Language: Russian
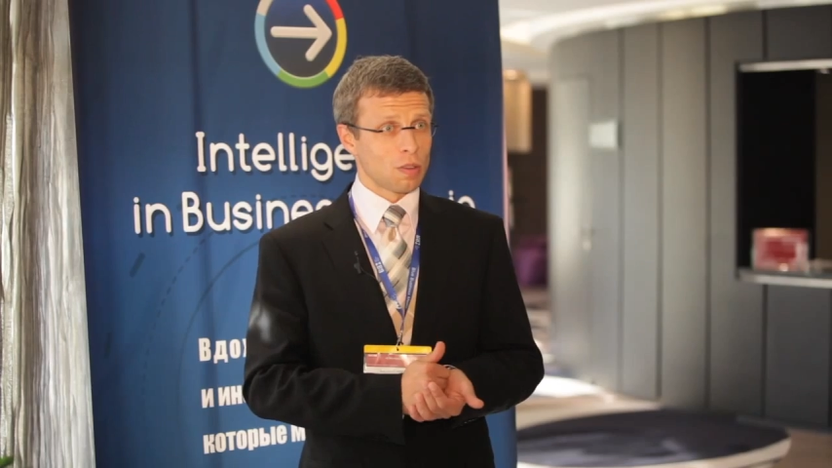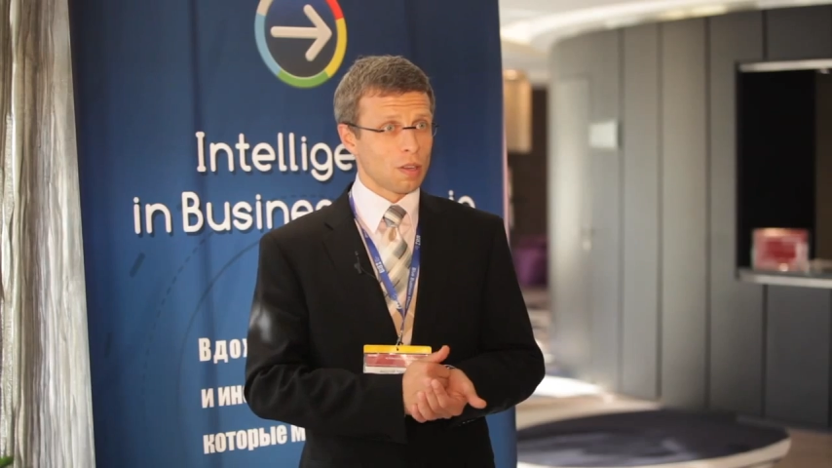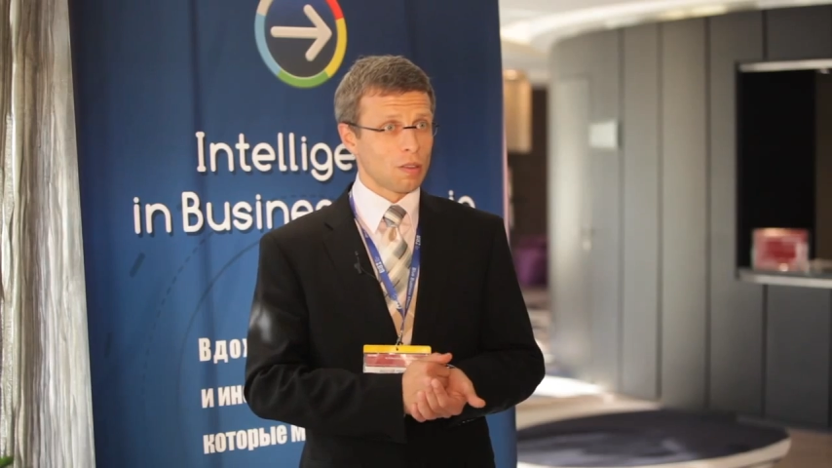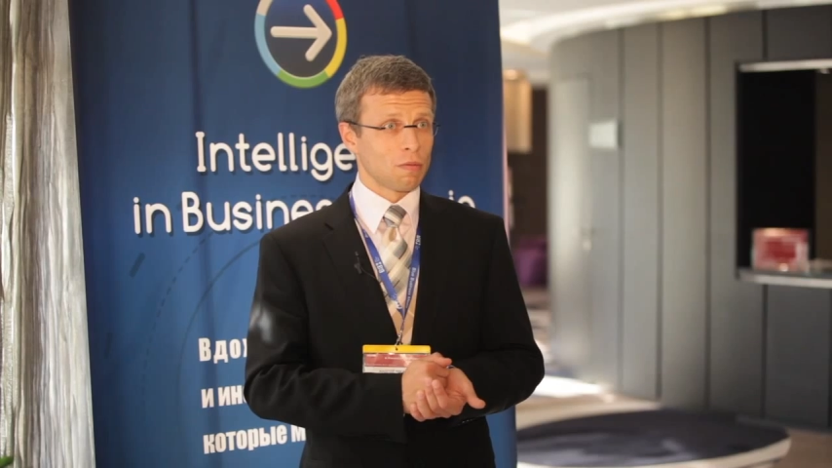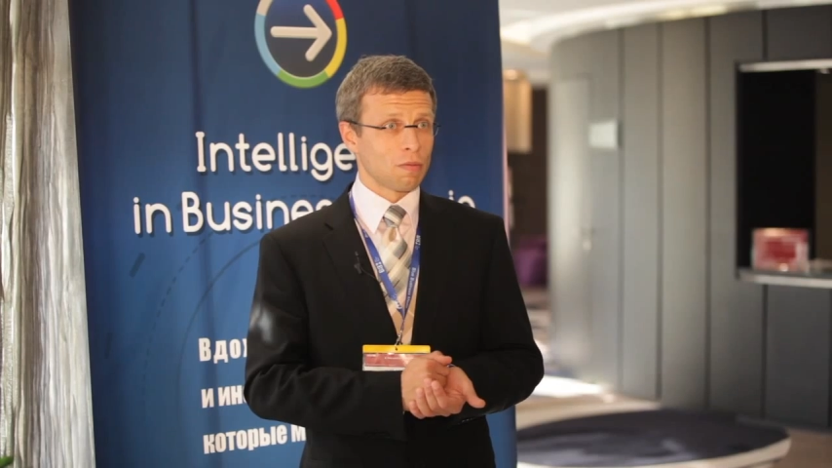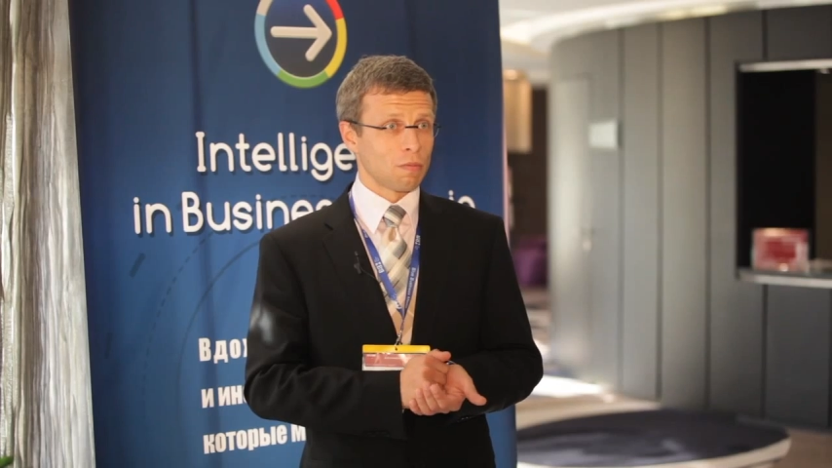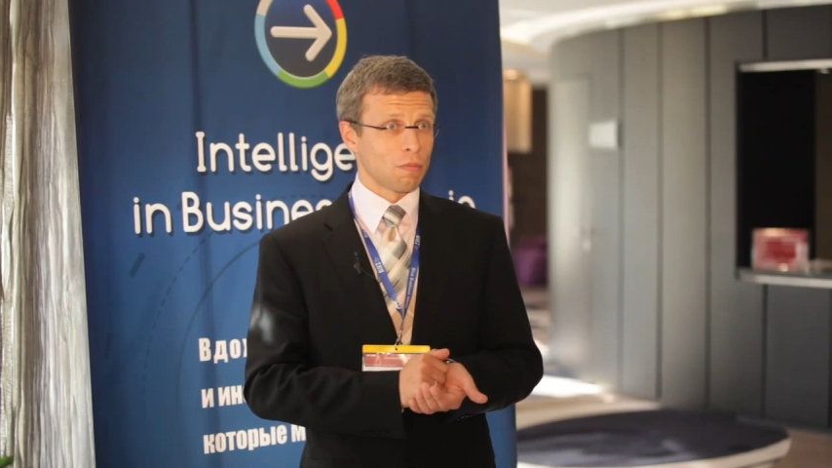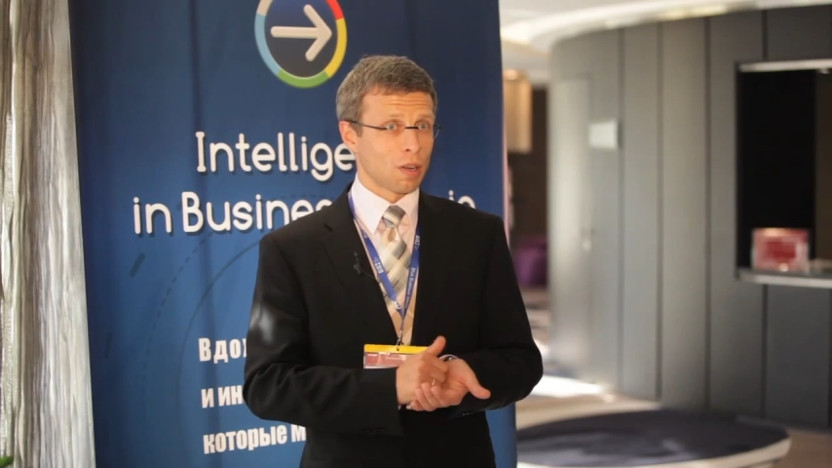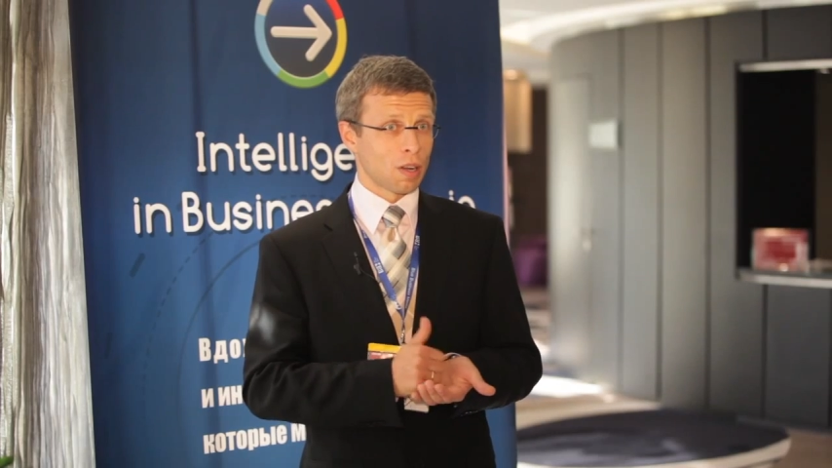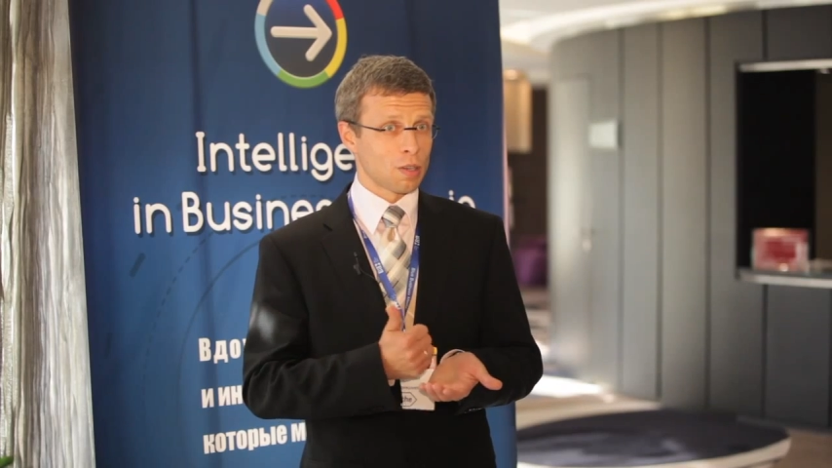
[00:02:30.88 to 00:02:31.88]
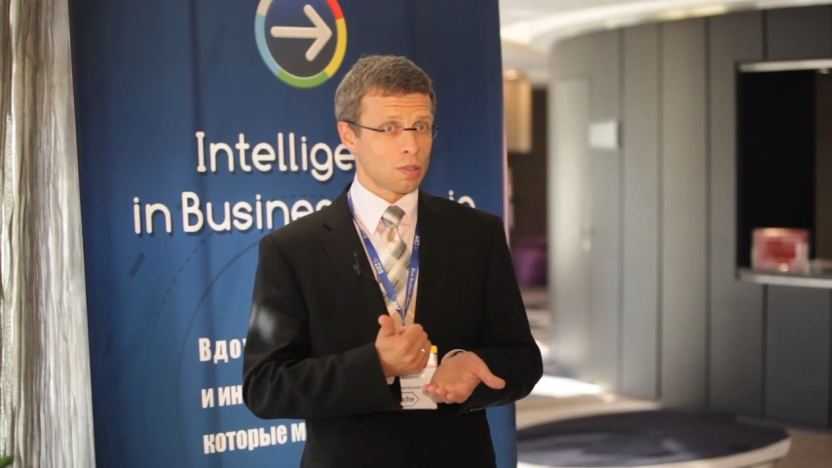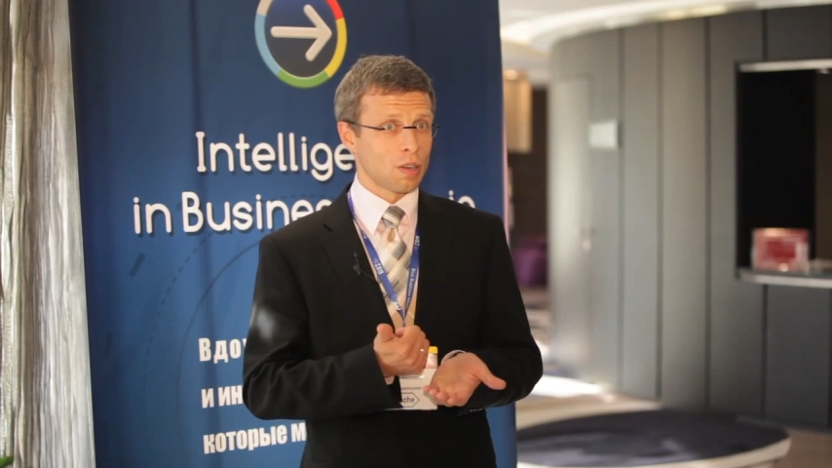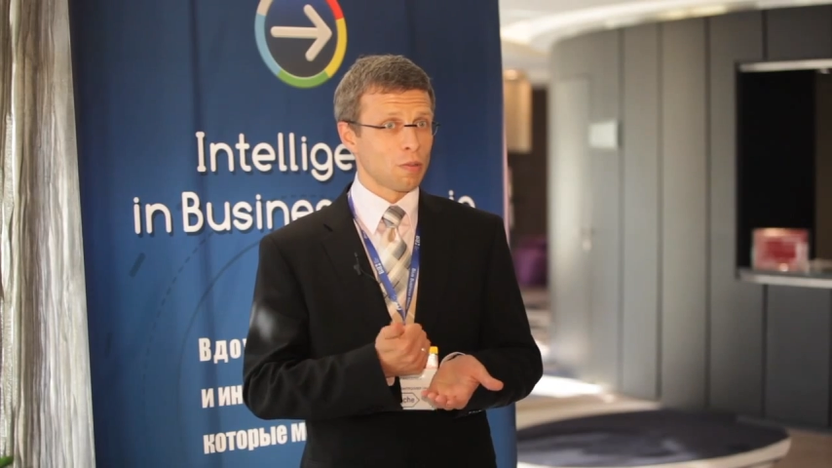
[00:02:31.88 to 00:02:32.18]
на, на